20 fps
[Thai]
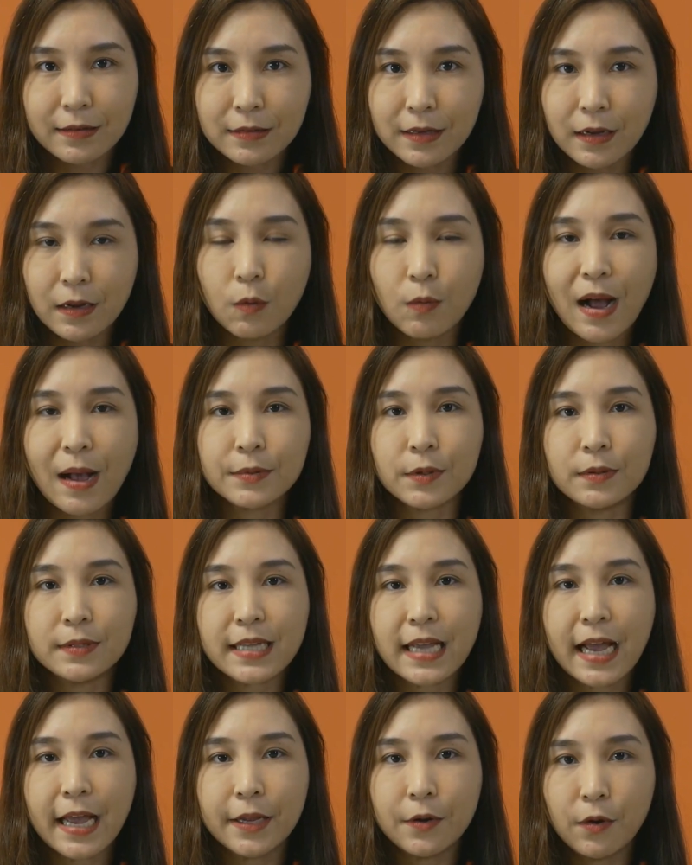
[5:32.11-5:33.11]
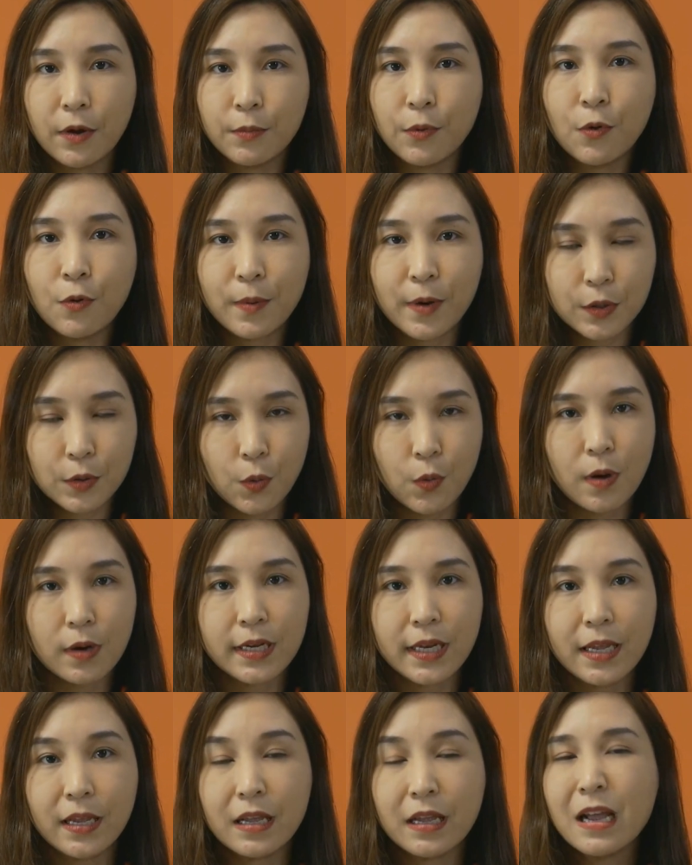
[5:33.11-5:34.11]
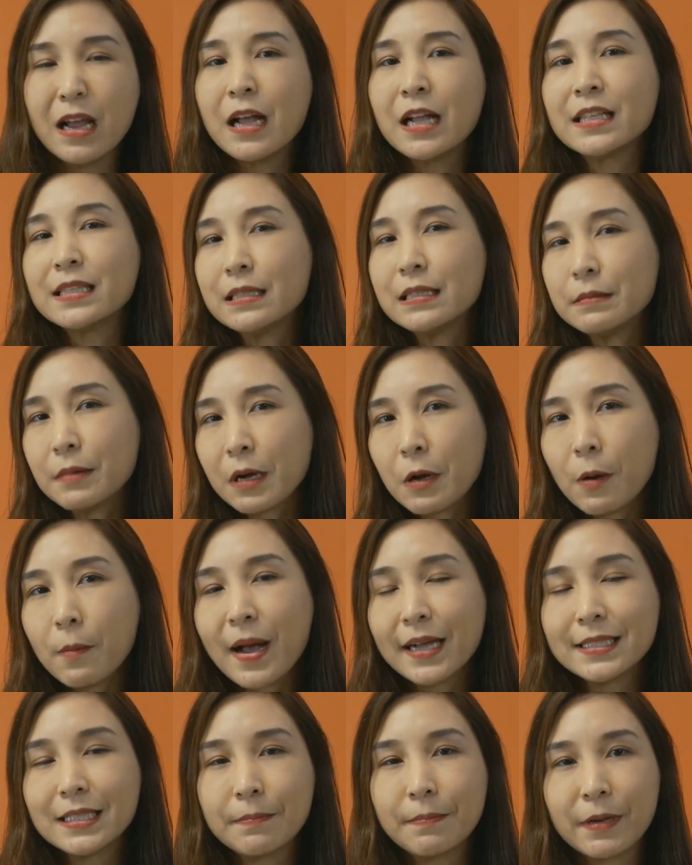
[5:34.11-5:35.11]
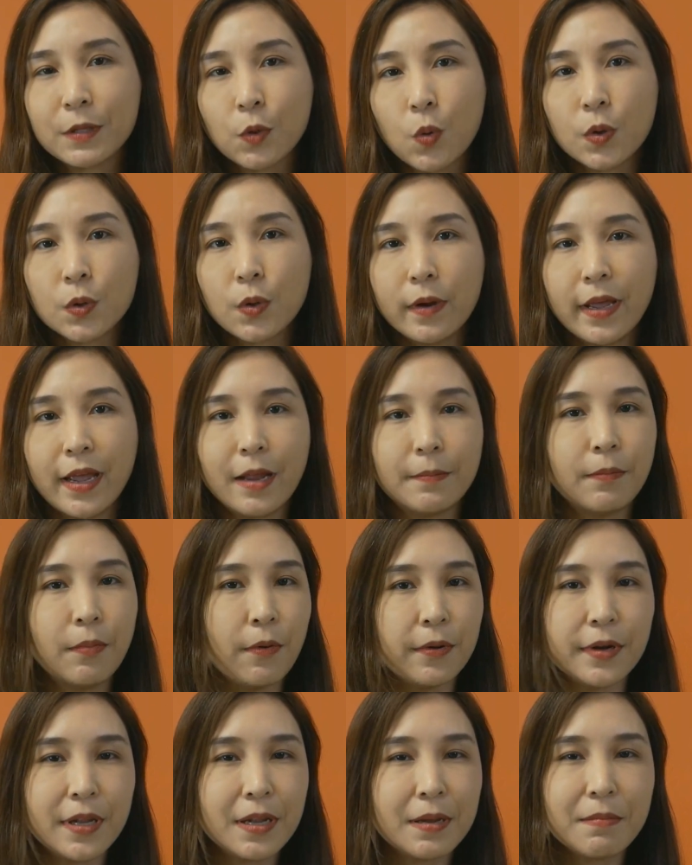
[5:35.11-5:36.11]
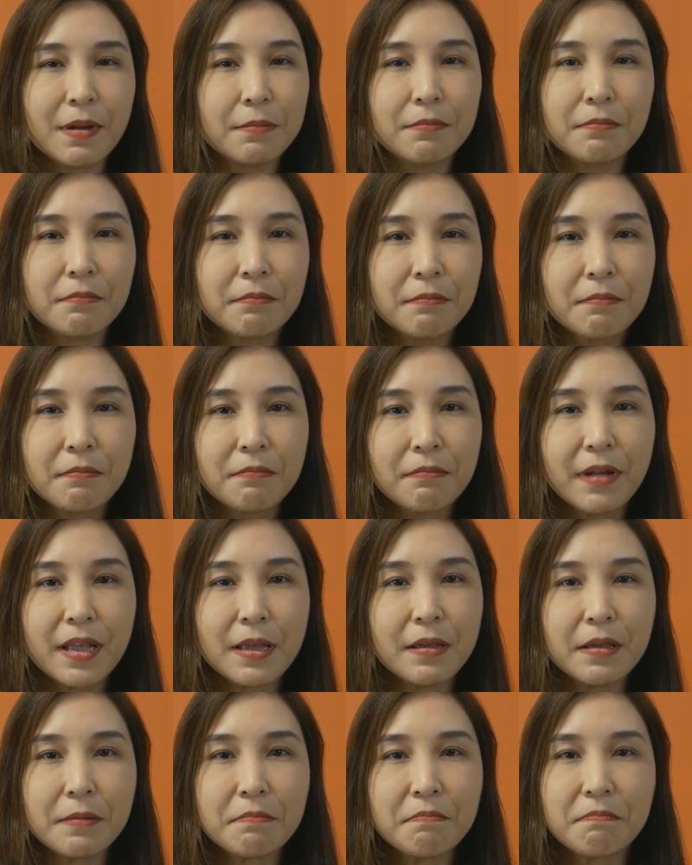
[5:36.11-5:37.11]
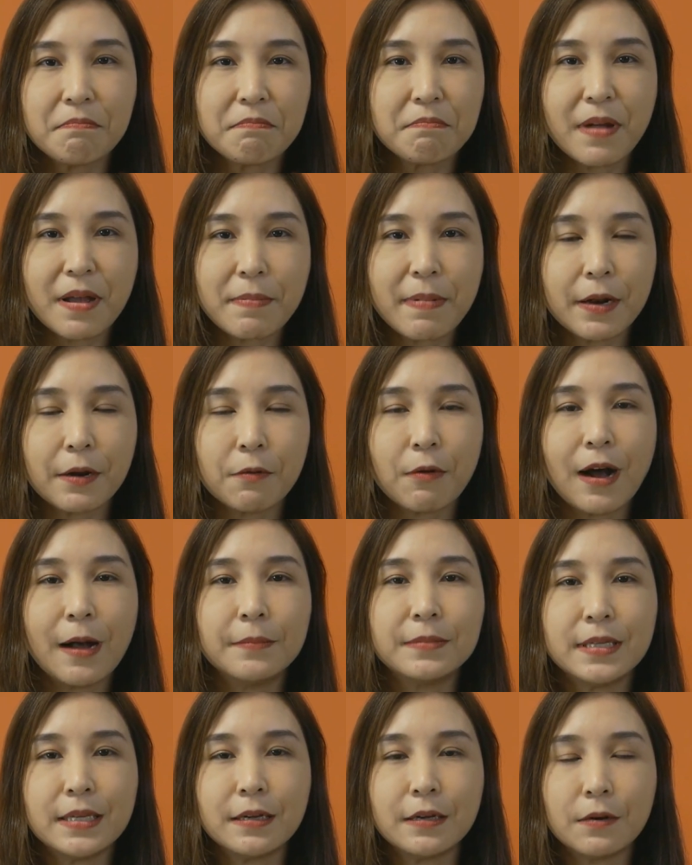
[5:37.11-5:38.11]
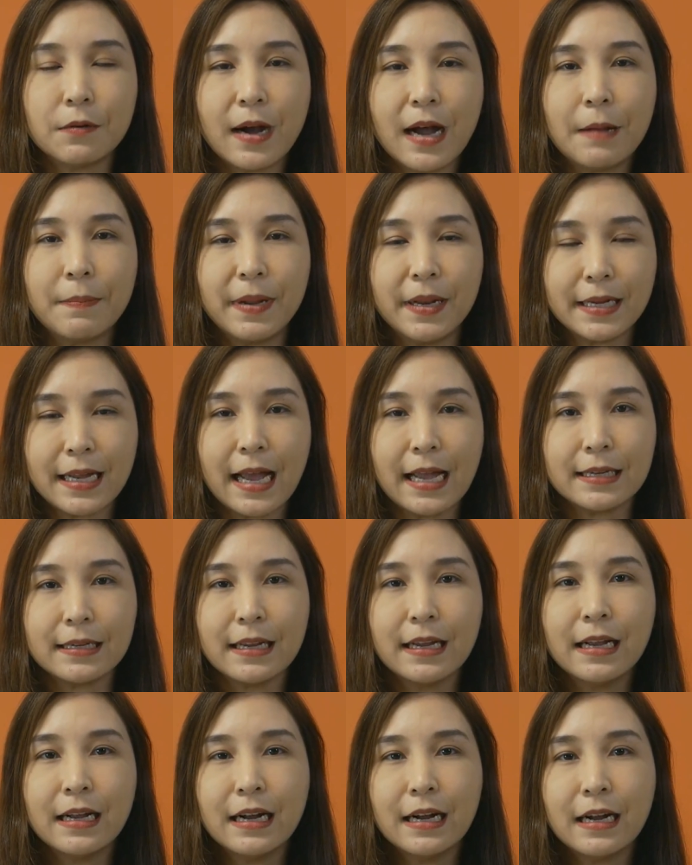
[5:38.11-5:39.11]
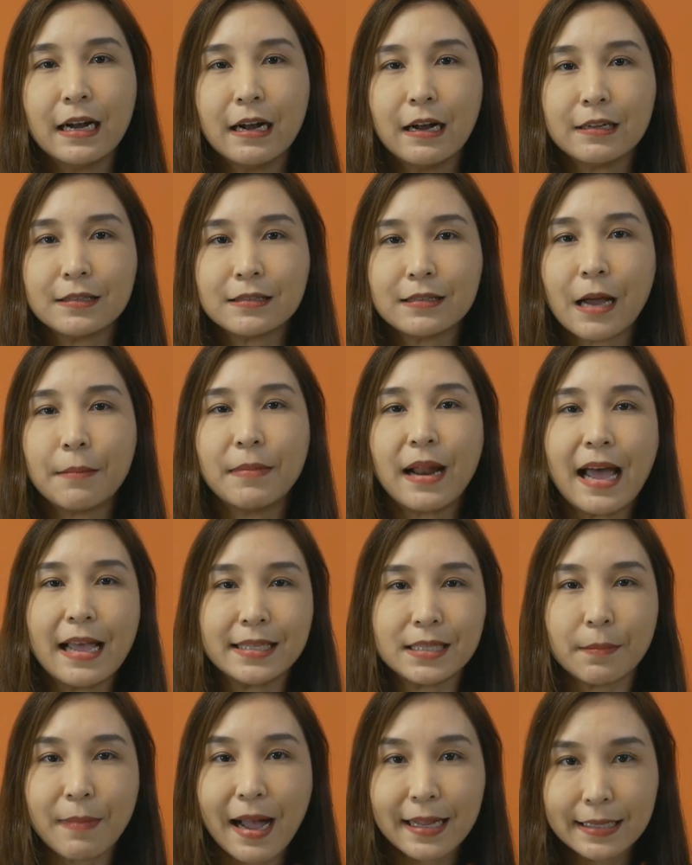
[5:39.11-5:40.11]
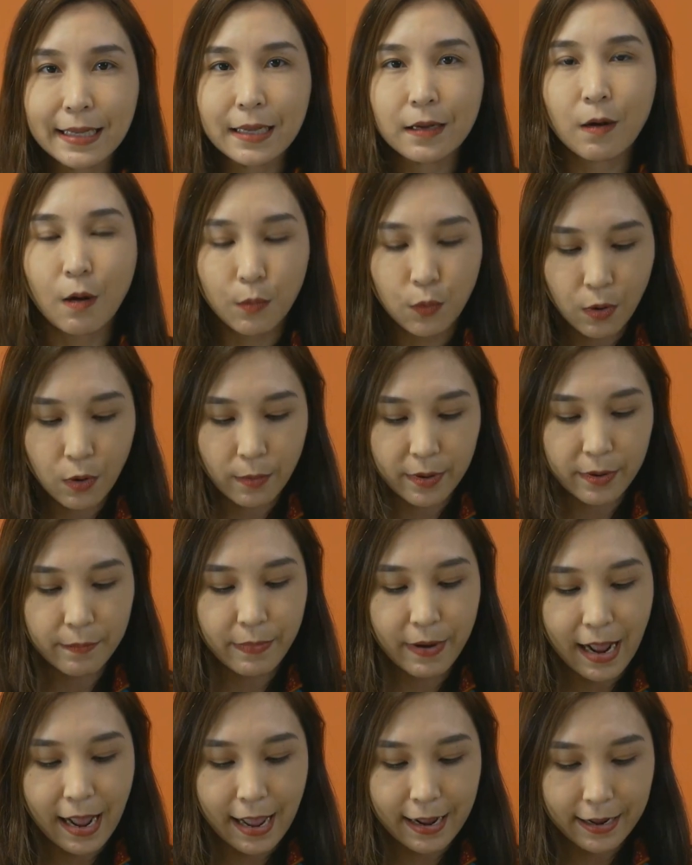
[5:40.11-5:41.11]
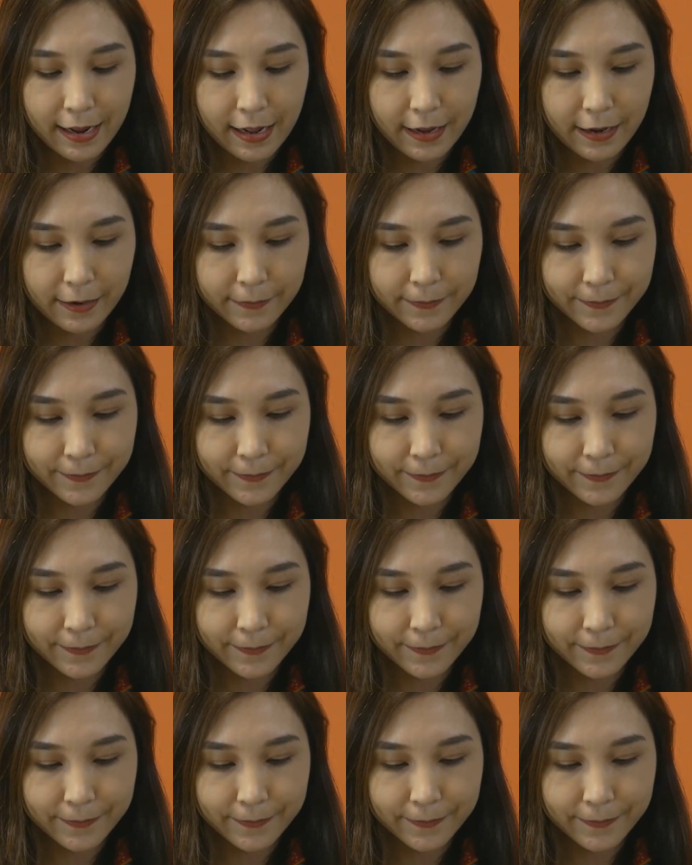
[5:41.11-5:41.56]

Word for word: ดึงความสนใจโดยผู้ประท้วงที่ ซึ่งก็มักจะประท้วงด้วยเหตุผลที่มันไม่ไม่เป็นความจริงหรือว่าเป็นการทำลายสมาธิของผู้อภิปรายค่ะ